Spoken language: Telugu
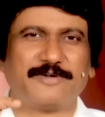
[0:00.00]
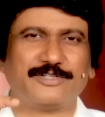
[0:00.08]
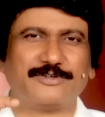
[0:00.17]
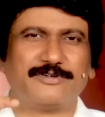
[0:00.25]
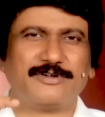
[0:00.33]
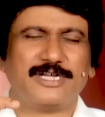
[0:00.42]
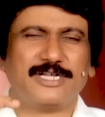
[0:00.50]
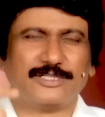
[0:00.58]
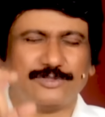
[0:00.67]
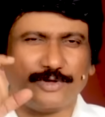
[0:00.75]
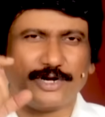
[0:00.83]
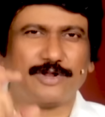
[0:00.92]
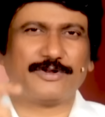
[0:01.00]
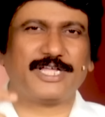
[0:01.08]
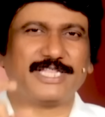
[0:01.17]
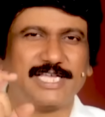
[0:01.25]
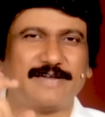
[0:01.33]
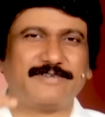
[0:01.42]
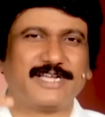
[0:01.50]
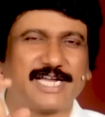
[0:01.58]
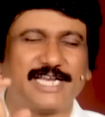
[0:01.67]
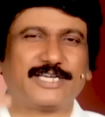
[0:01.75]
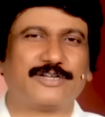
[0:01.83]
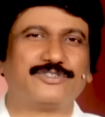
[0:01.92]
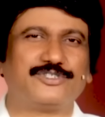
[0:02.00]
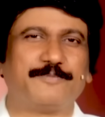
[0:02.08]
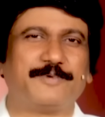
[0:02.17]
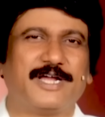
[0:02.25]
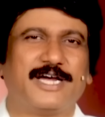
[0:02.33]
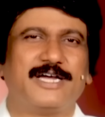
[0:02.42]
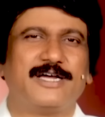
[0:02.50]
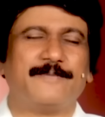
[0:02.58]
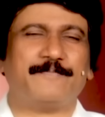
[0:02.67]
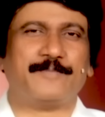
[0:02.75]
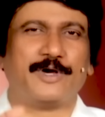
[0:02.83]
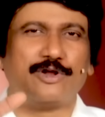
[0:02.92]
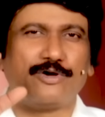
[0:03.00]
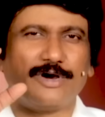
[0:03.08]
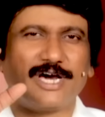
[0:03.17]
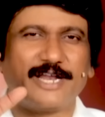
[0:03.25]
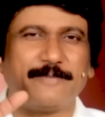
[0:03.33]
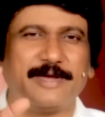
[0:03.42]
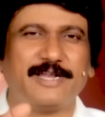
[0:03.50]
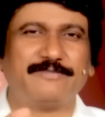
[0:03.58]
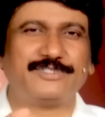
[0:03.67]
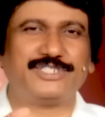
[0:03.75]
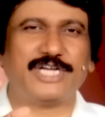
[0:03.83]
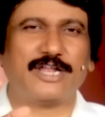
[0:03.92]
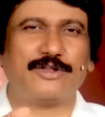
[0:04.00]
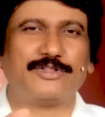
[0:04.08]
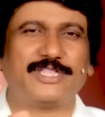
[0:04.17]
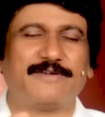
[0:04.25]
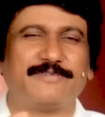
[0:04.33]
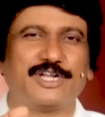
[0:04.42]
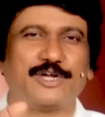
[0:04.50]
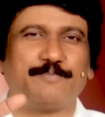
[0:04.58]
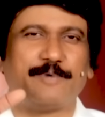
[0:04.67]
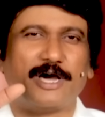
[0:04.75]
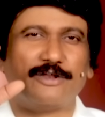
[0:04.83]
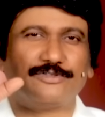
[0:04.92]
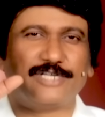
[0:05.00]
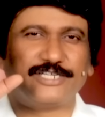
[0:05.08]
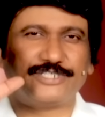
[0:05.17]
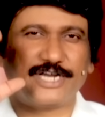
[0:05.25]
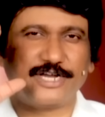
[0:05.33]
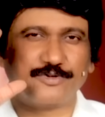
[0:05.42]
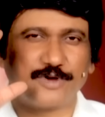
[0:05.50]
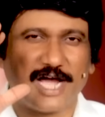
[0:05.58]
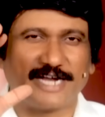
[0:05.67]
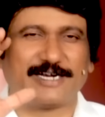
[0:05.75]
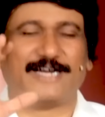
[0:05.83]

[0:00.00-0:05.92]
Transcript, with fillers: కదూ త్వరలోనే దేవుని కనికరం చొప్పున మనోహరమైన విషయాల్లో దేవుడికి పాలు దయచేయునుగాక